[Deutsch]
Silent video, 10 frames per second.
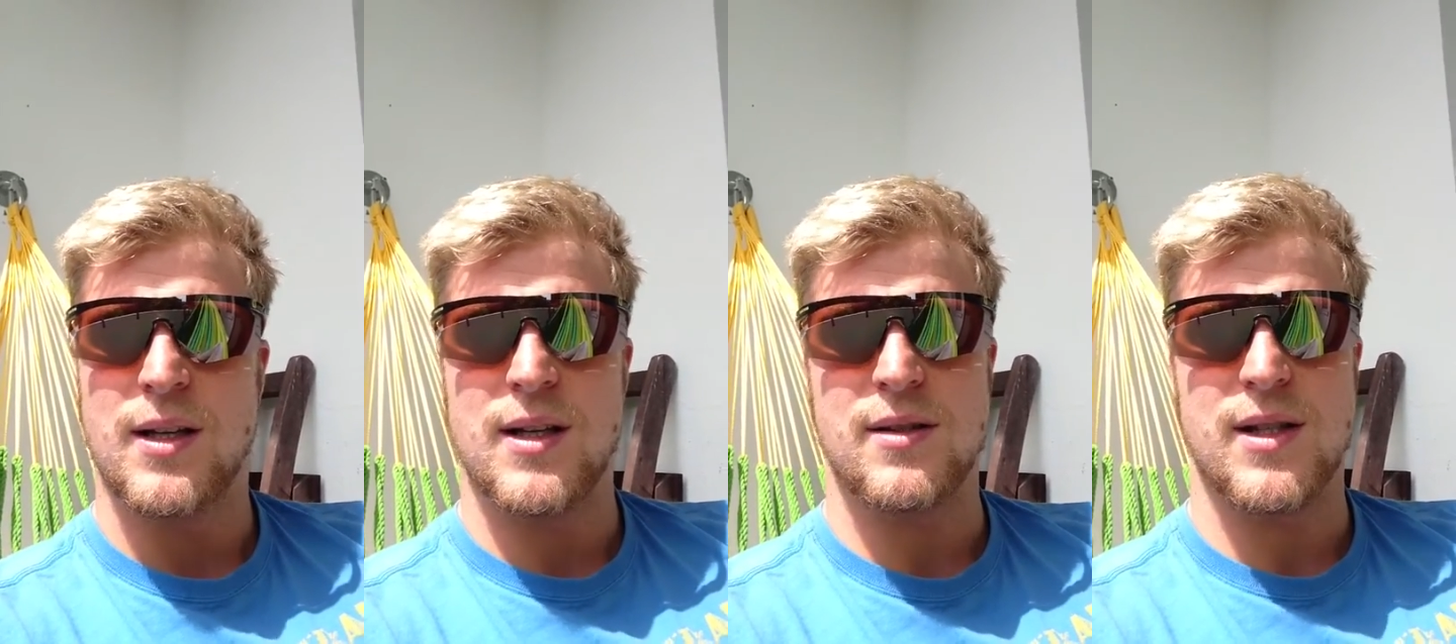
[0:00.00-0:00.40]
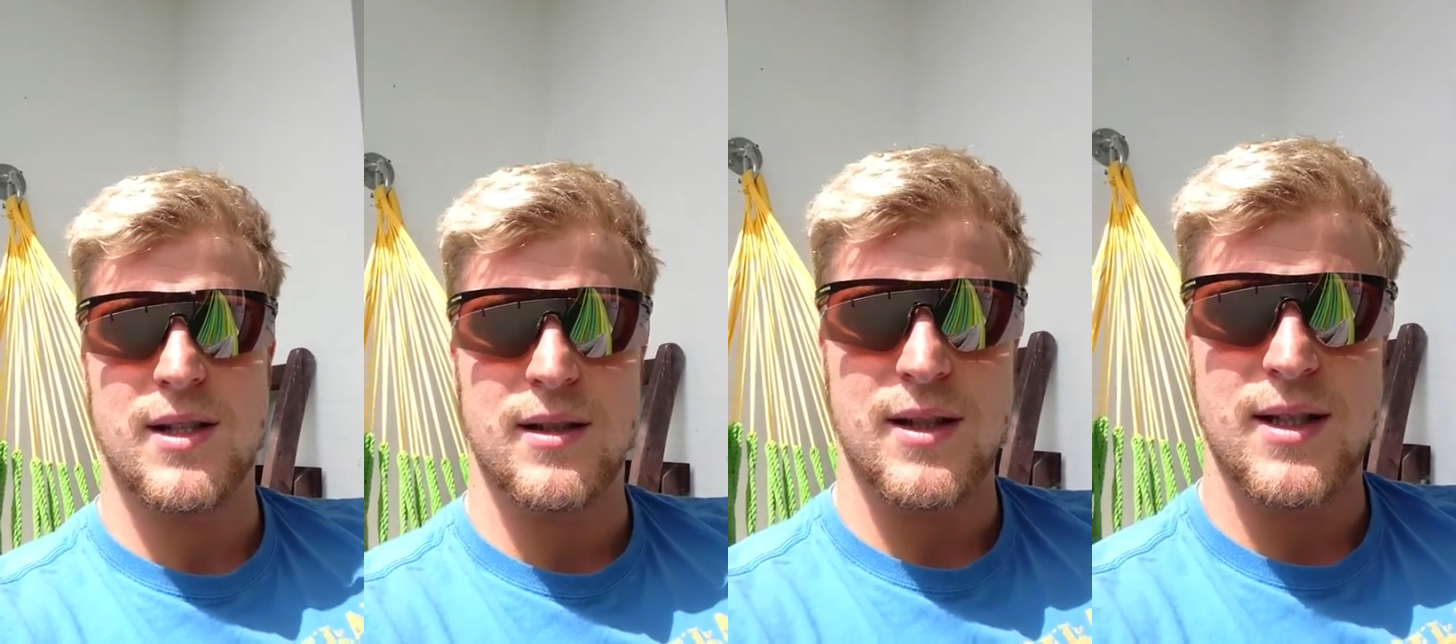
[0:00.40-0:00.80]
Also das
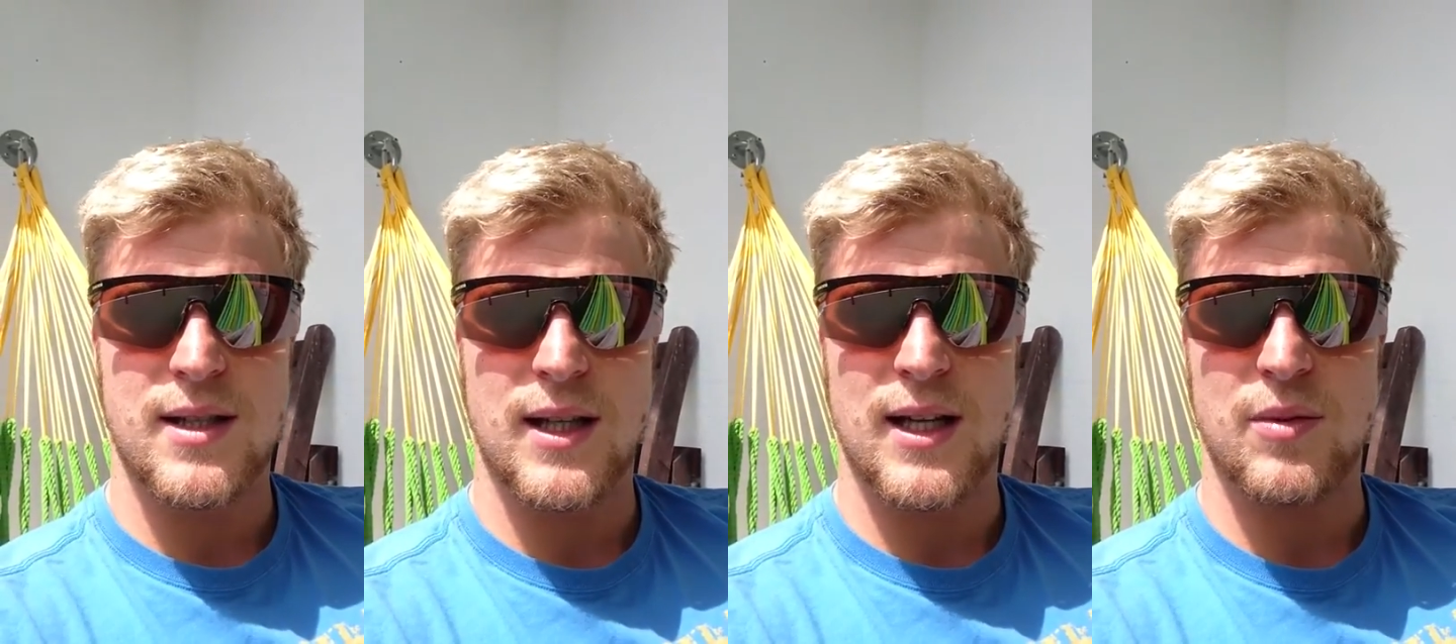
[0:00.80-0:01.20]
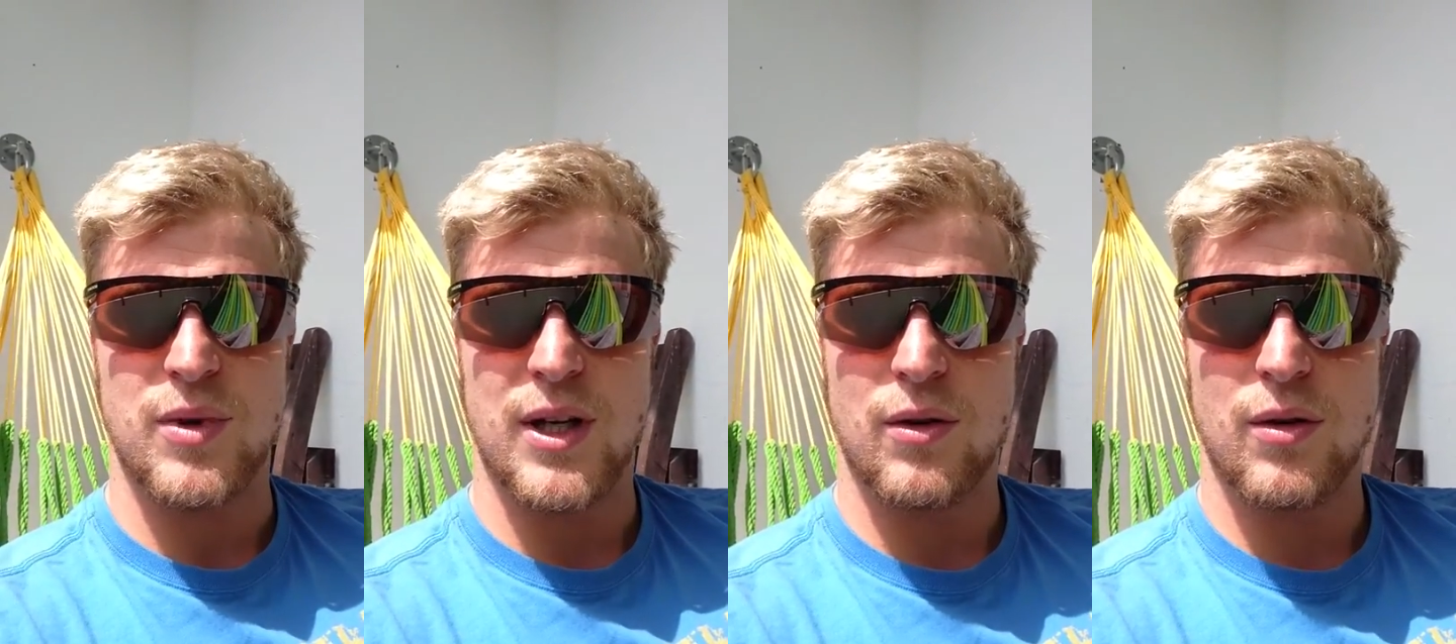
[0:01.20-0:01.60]
sind jetzt nicht die gleichen
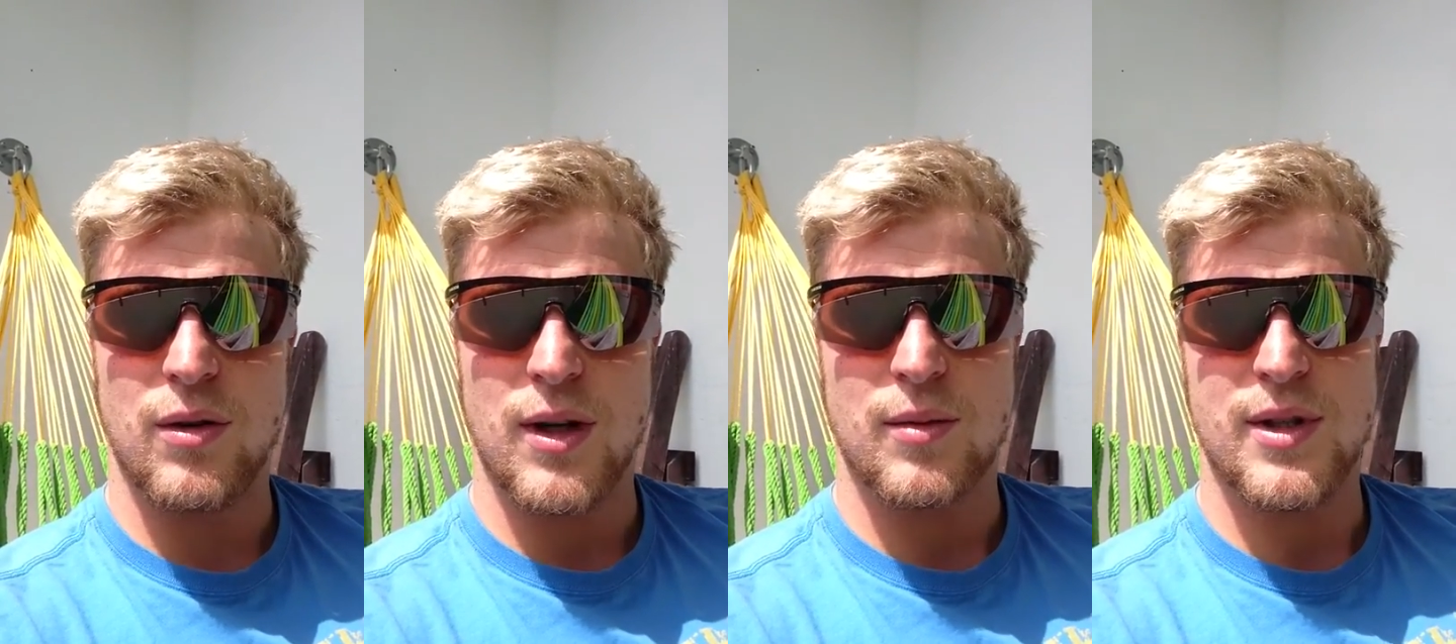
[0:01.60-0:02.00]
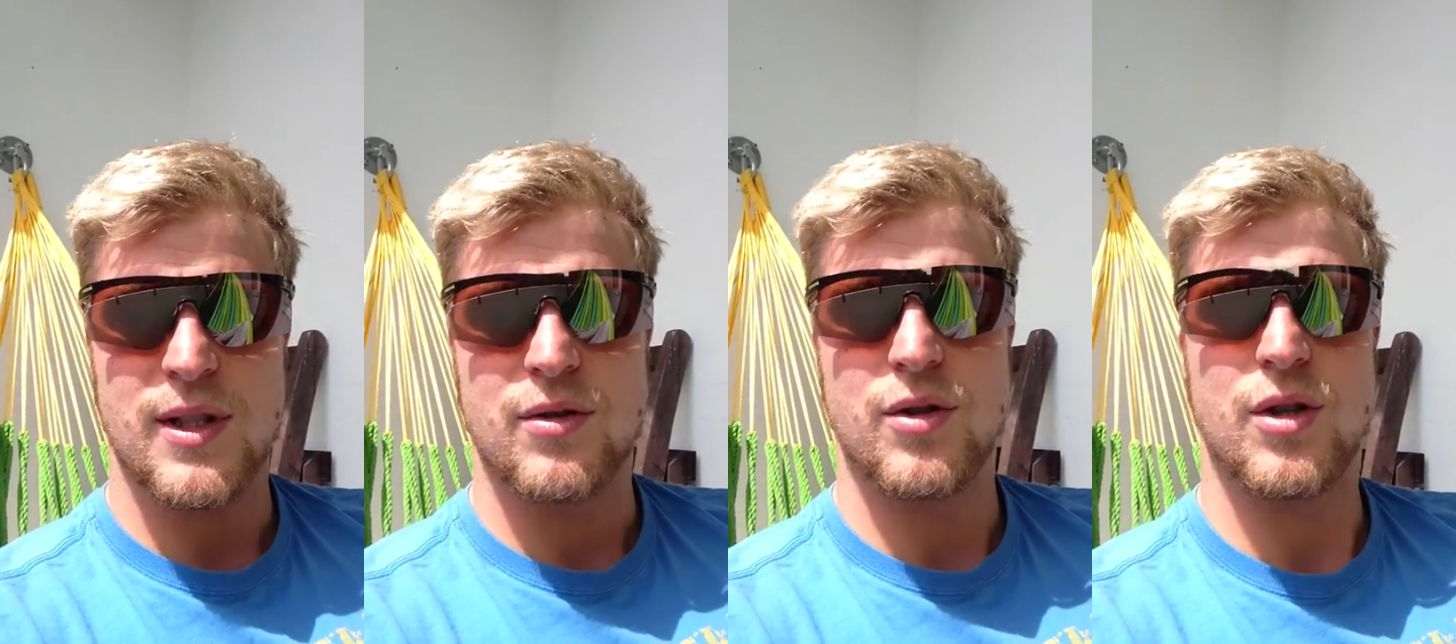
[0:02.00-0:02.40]
Bedingungen, aber es ist
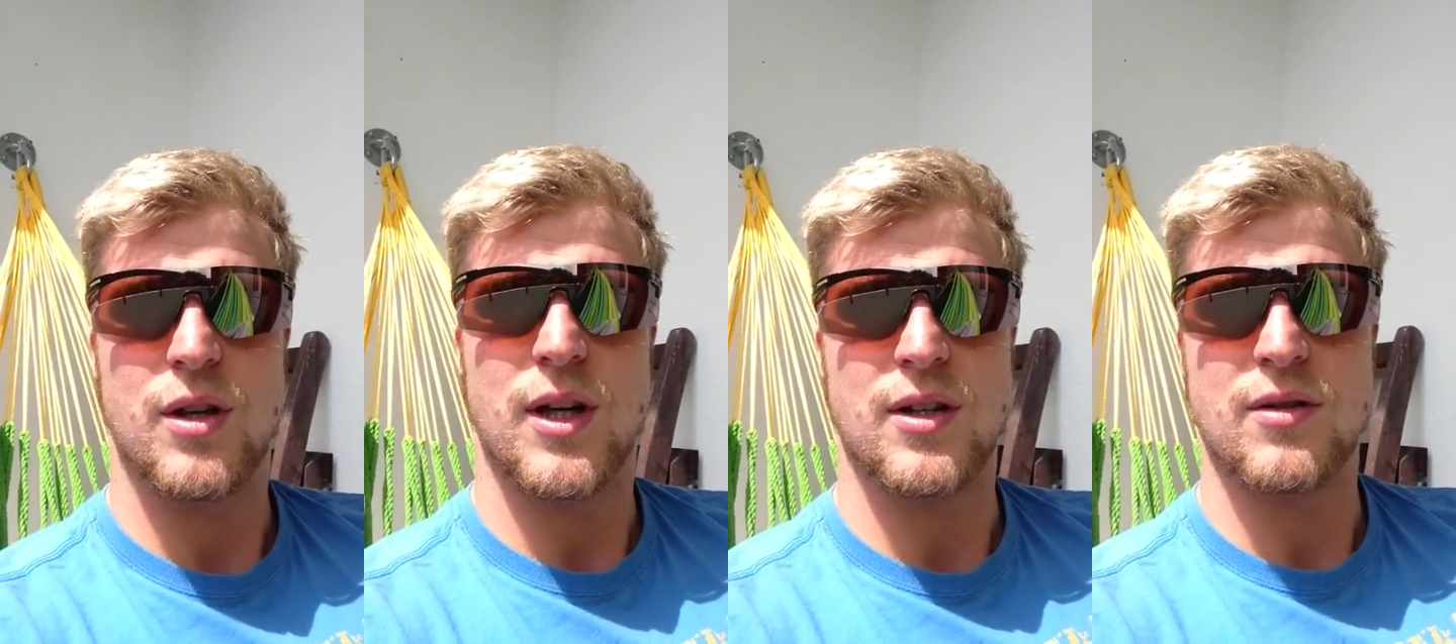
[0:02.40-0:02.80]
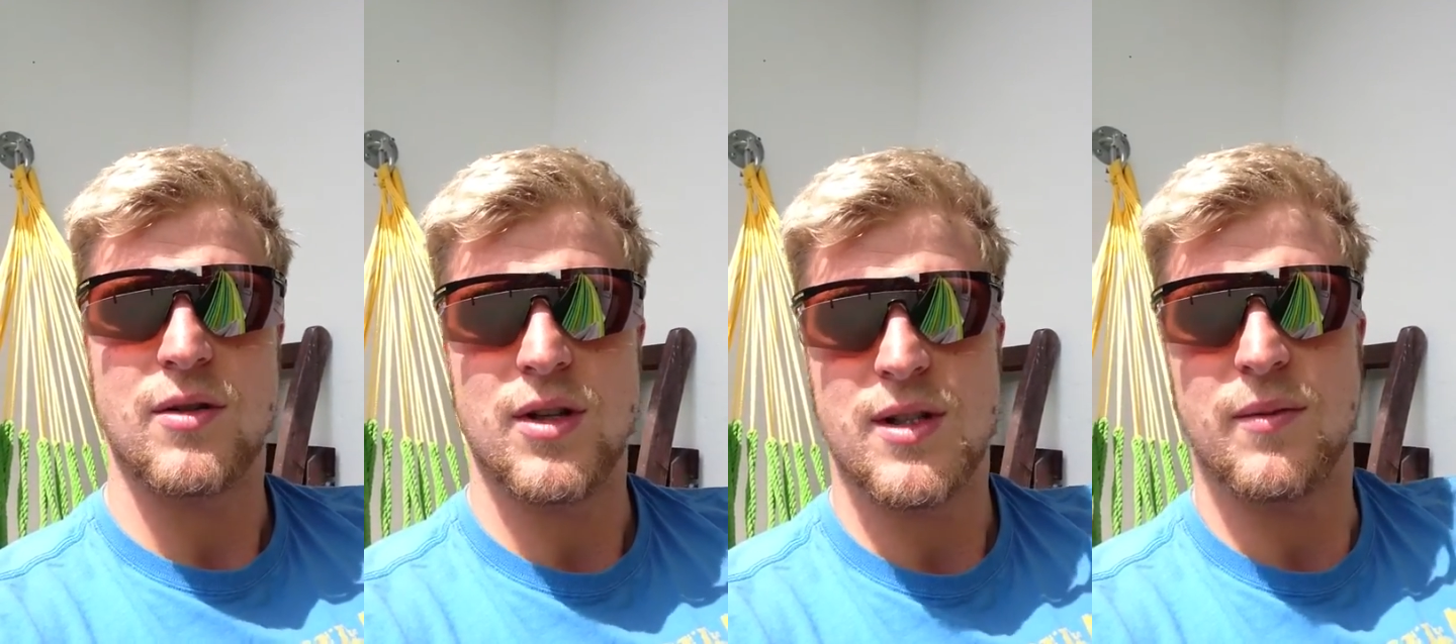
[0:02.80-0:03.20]
natürlich echt
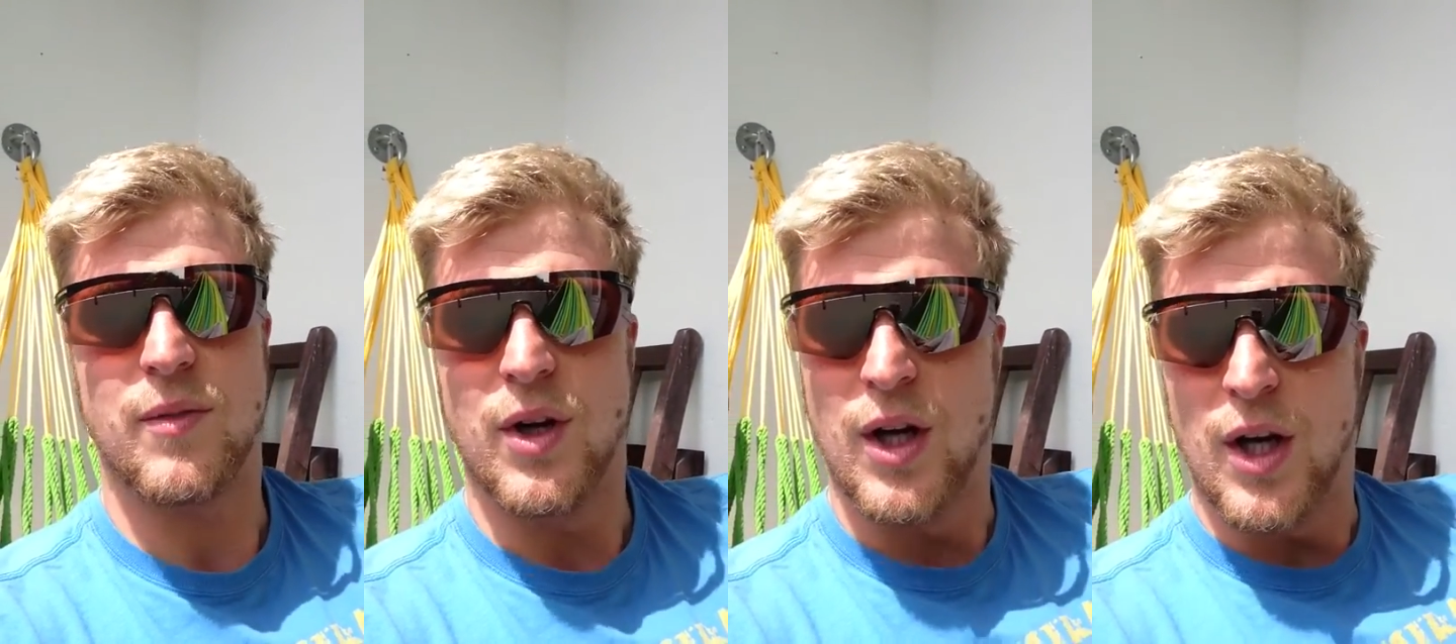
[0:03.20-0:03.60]
trotzdem